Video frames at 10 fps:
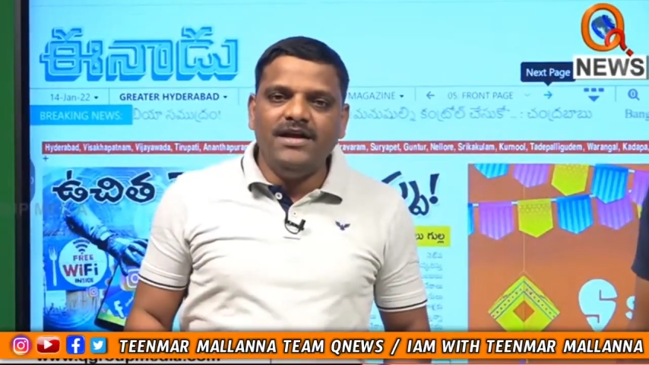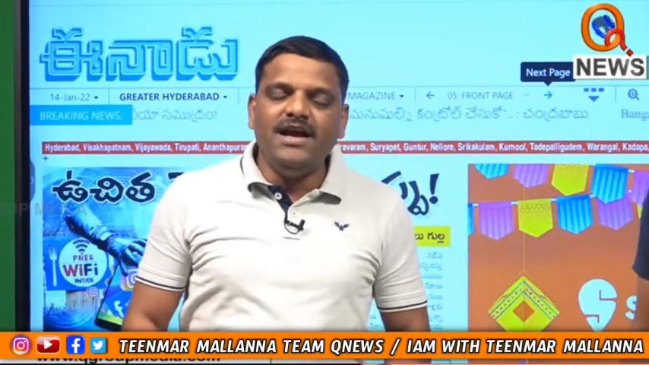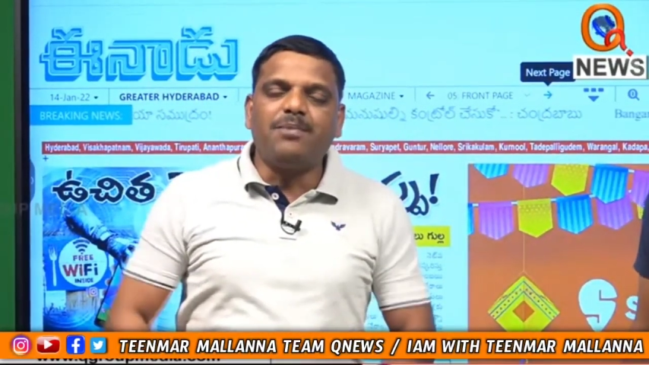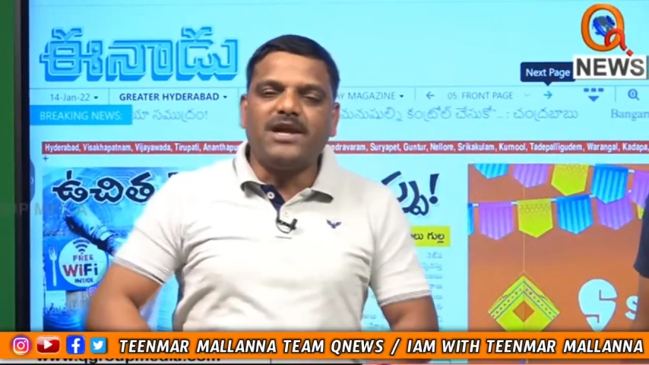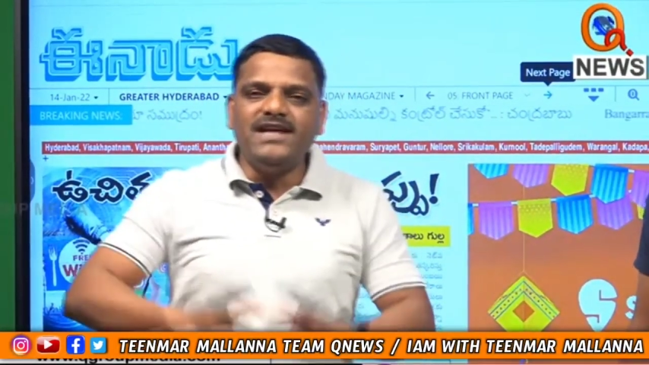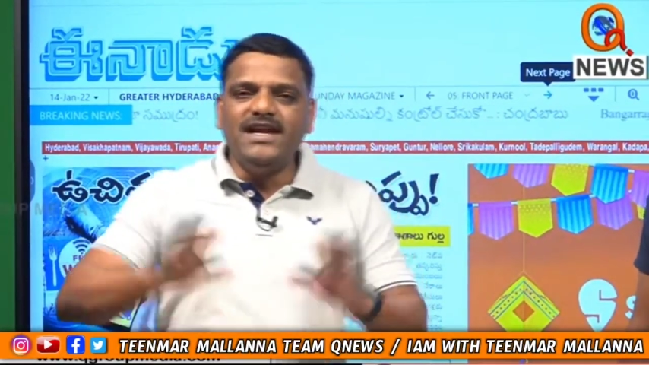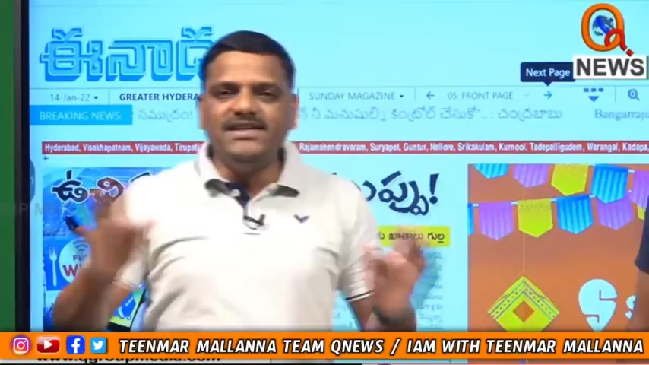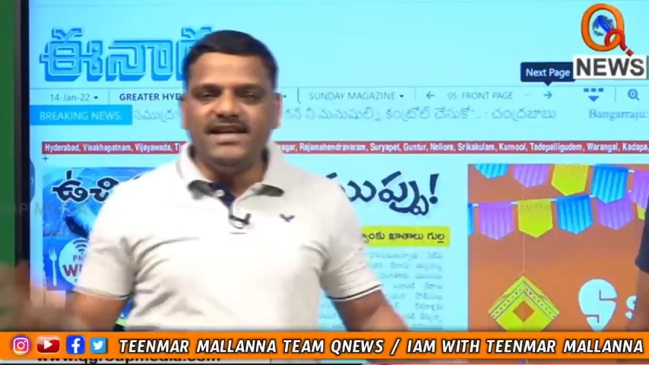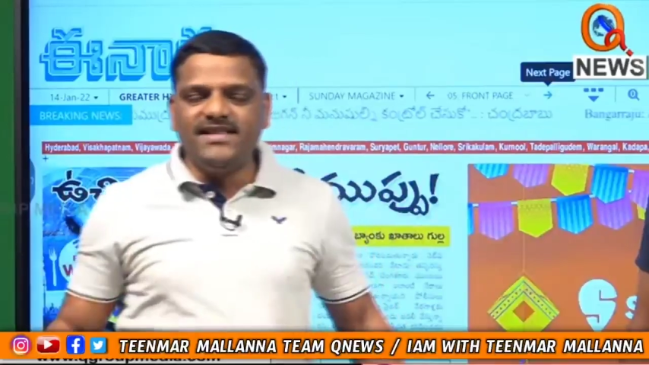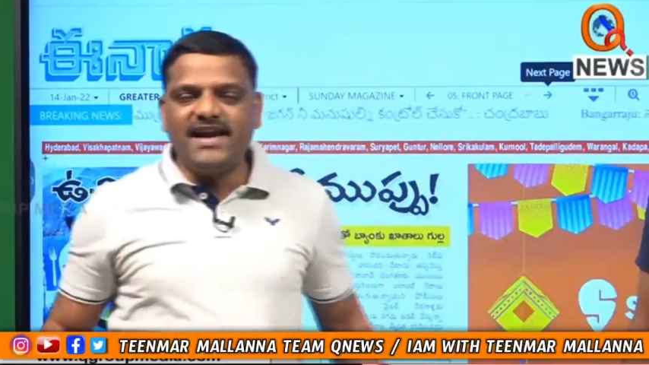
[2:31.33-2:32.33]
ఇక ప్రజల
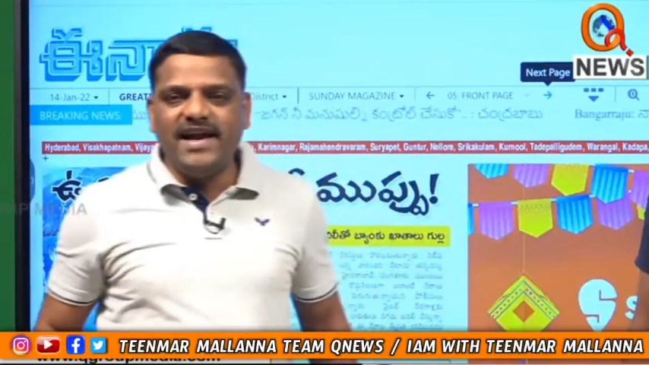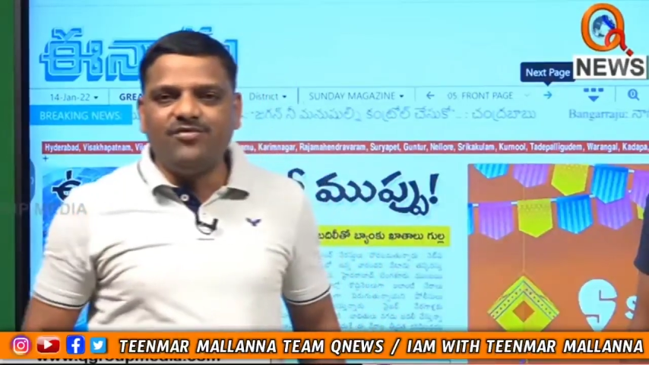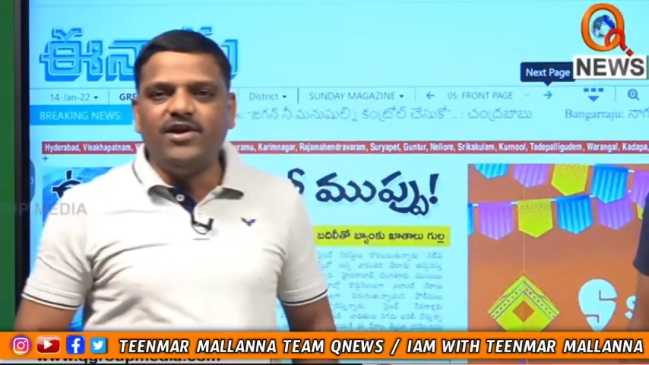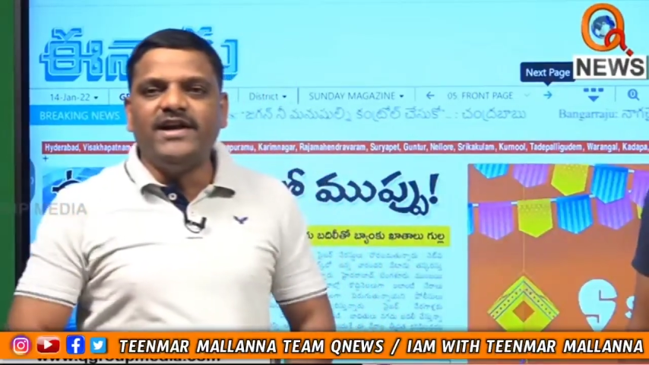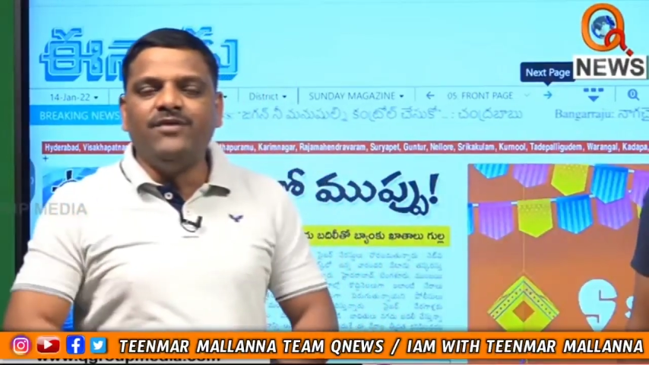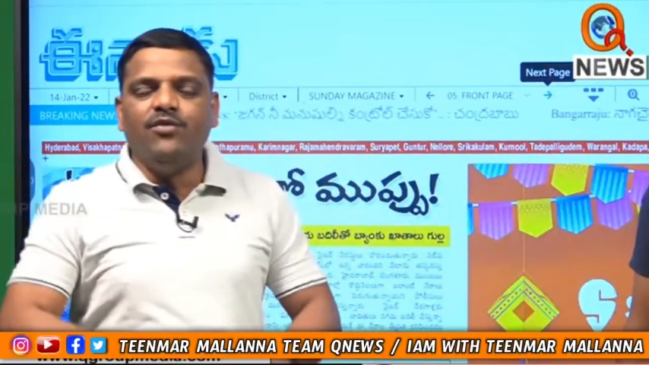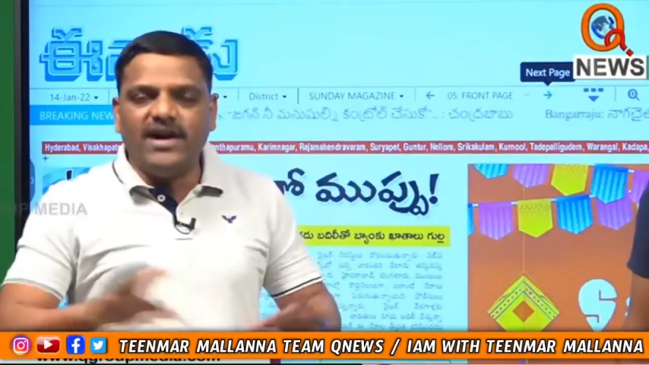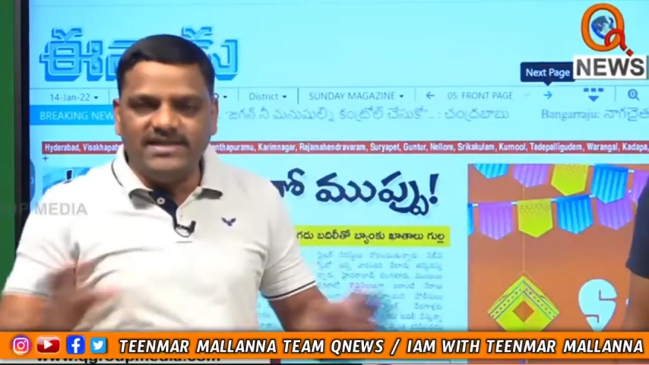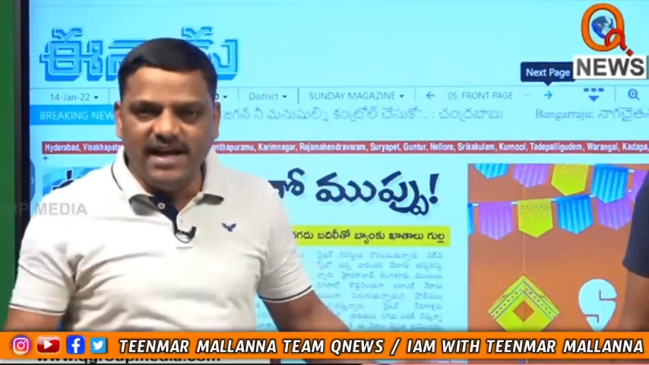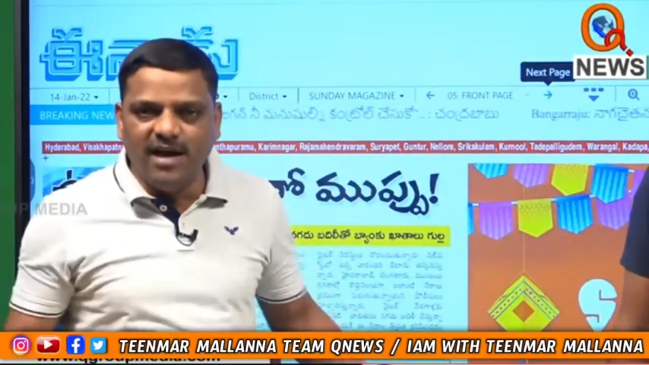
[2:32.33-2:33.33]
నుంచి ఎదురయ్యేటువంటి
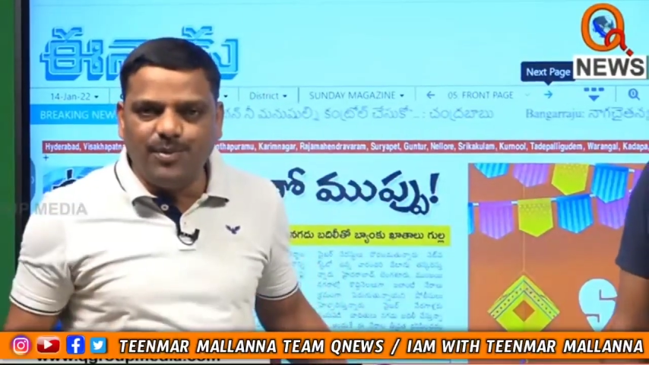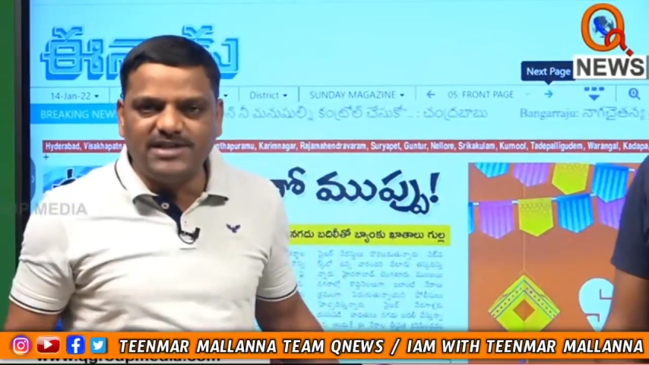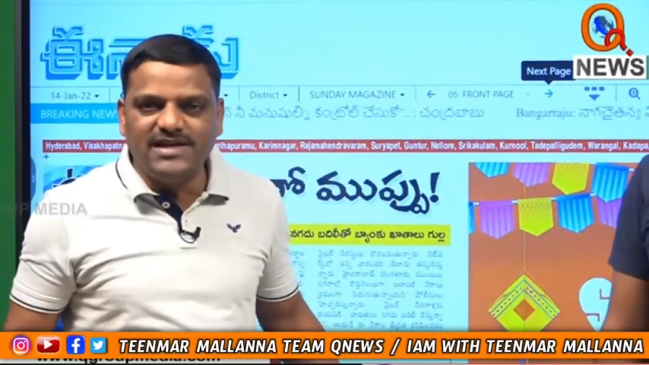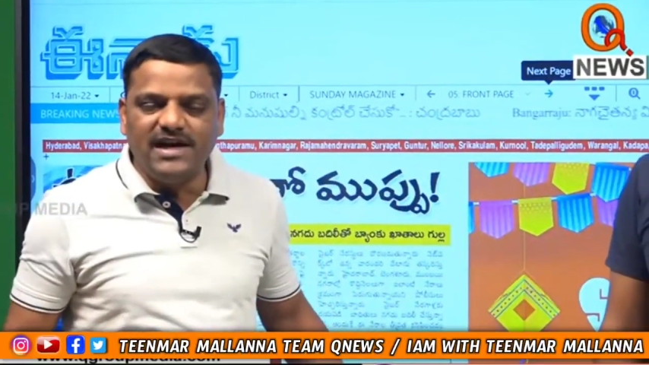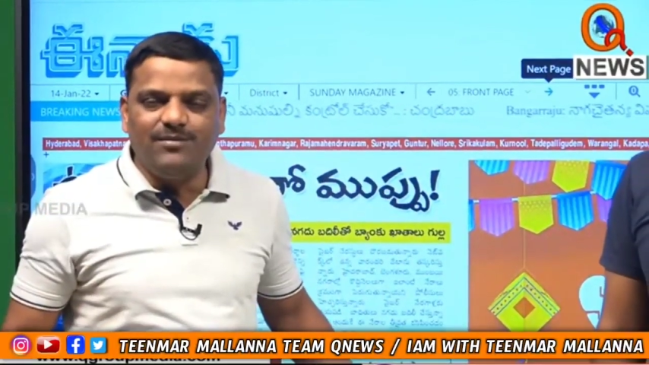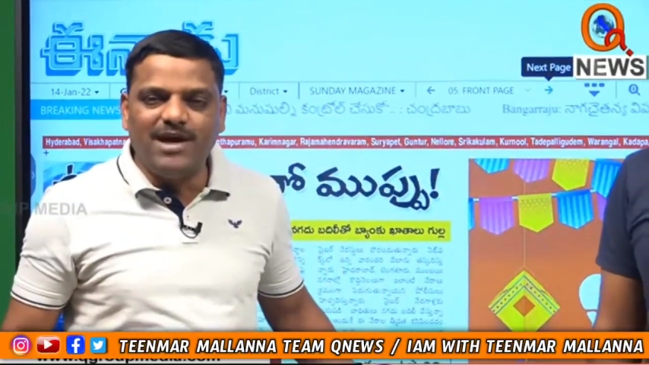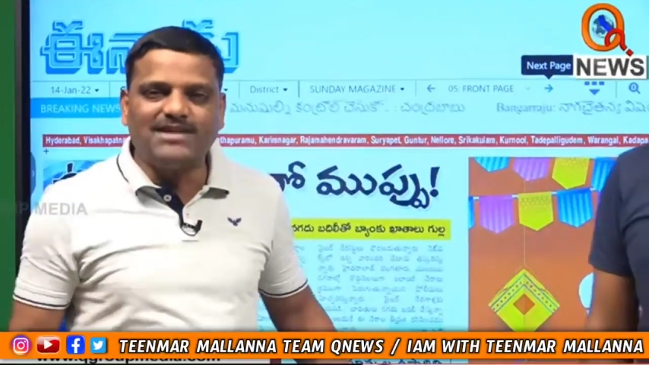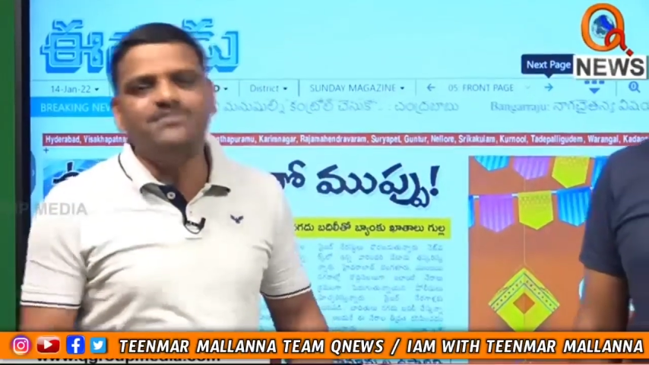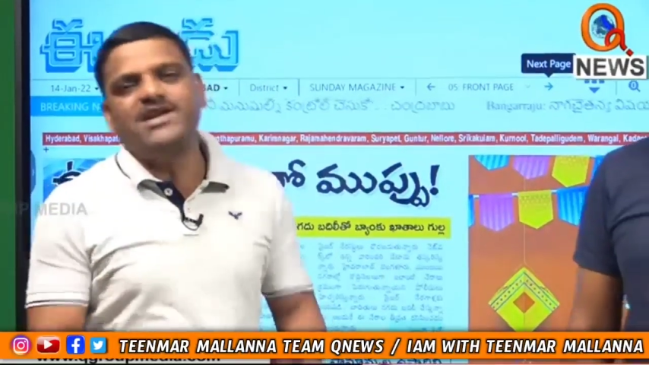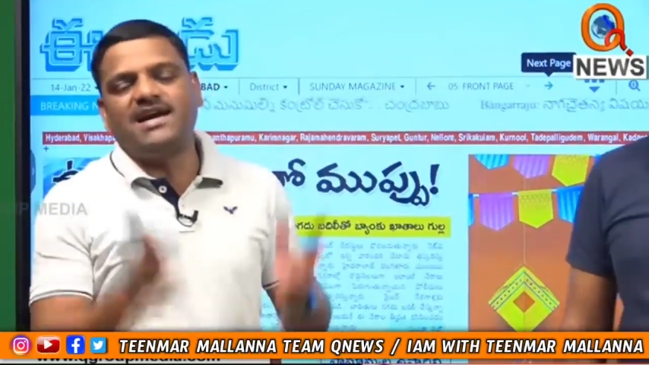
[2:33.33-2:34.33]
ఒరిజినల్ ప్రశ్నలకు మాత్రం